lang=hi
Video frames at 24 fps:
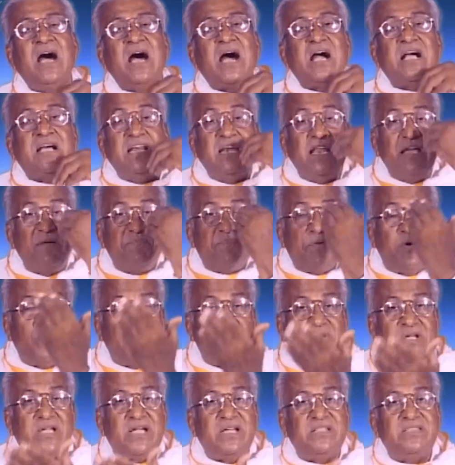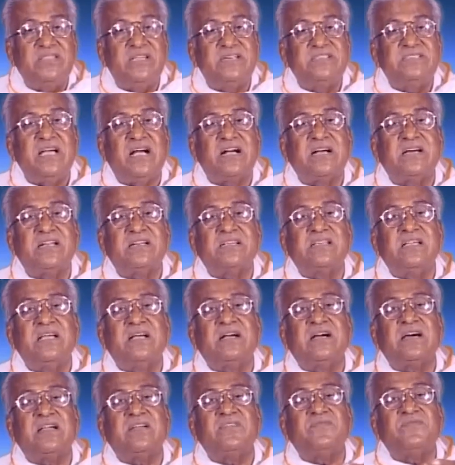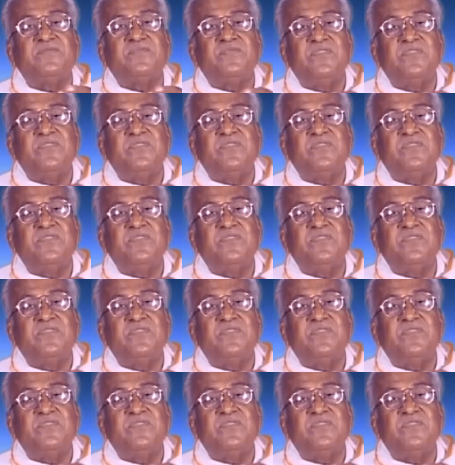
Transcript: अगले भव के अंदर जाकर के कर्म